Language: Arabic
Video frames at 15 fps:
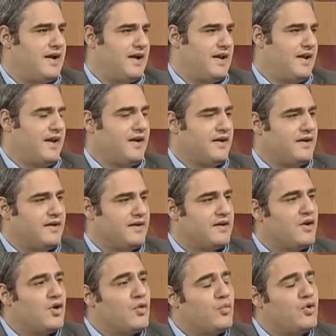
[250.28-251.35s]
الحرقه
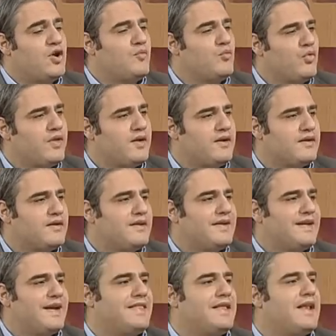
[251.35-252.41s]
والحموضه
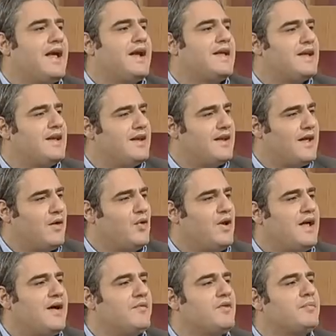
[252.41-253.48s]
اذا الاكل او
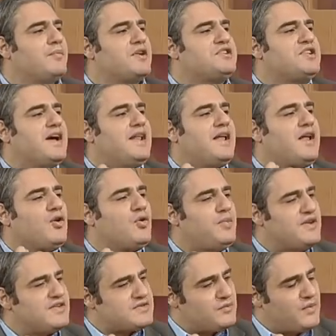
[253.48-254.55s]
الحامض برجع على الحلق
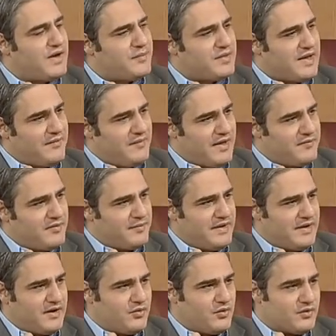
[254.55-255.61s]
وبحس الواحد بطعم حامض
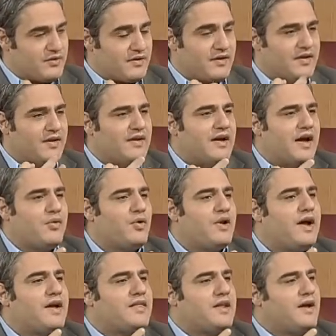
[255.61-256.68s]
بحلقه هذول
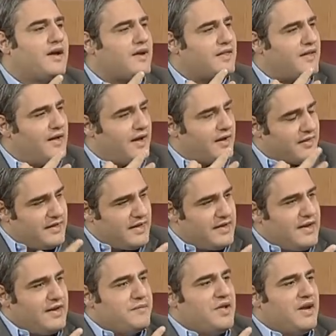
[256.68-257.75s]
اكثر
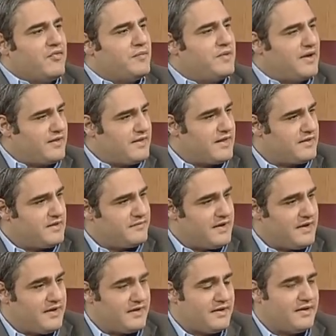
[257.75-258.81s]
عارضين احنا بنعرفهم للارتداد
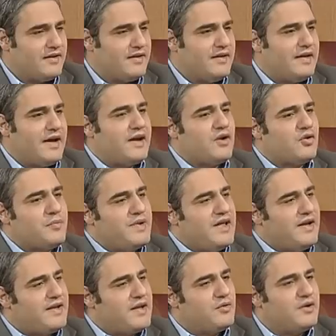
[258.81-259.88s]
المرئي آه. انا كنت بدي
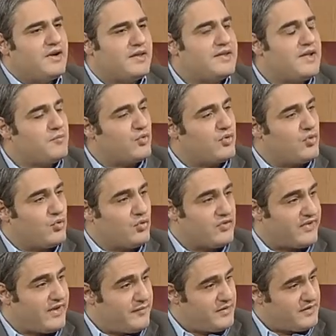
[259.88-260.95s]
احكي انه الارتداد ممكن يكون
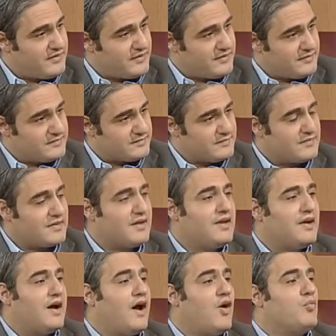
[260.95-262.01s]
صامت
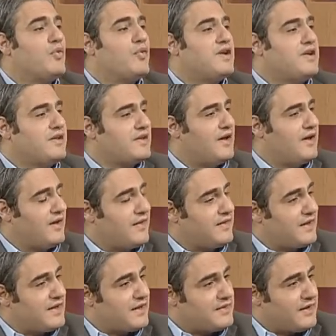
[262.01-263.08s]
ايوه او ممكن يعطي الاعراض
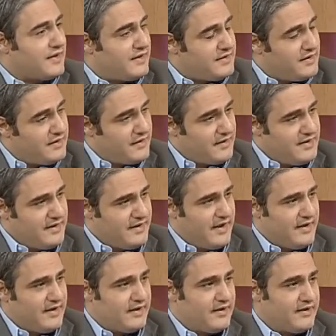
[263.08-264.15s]
الغير تقليديه اللي رح نحكي
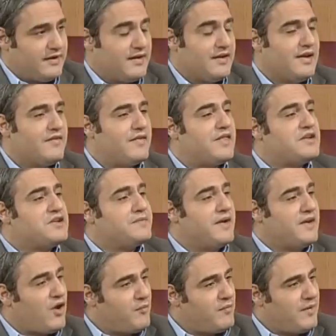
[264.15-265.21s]
عنها فاذا
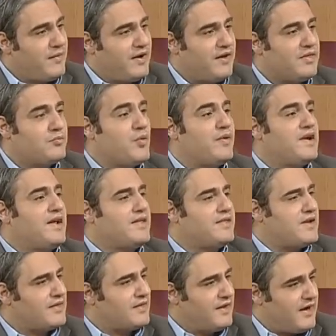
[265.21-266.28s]
جمعناهم مع بعض ممكن
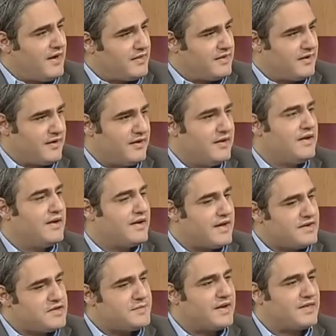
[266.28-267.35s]
حتى يطلع اكثر
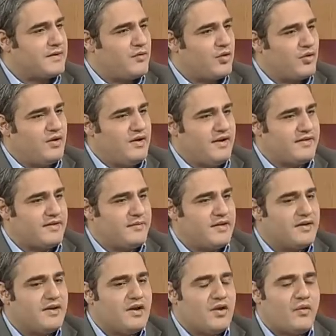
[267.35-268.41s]
كنسبه اكثر من القولون
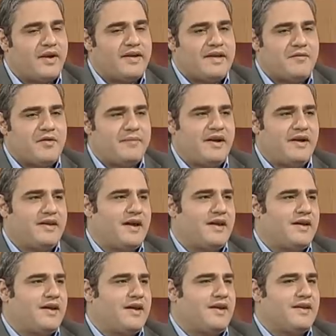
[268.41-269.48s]
العصبي وانا دائما بحكي
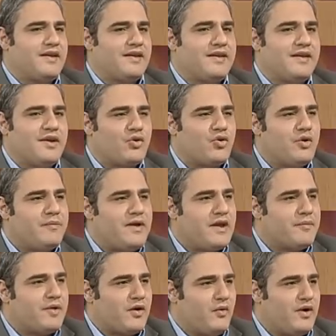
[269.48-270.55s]
انا يعني كل ما
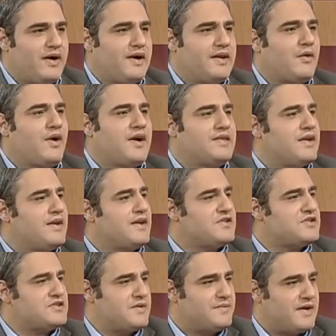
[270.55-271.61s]
يكبر الواحد او حتى الناس
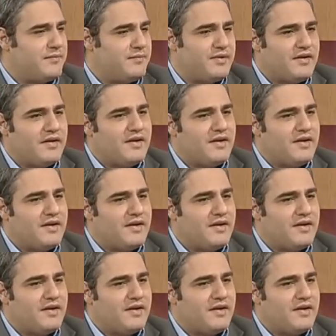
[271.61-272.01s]
الشباب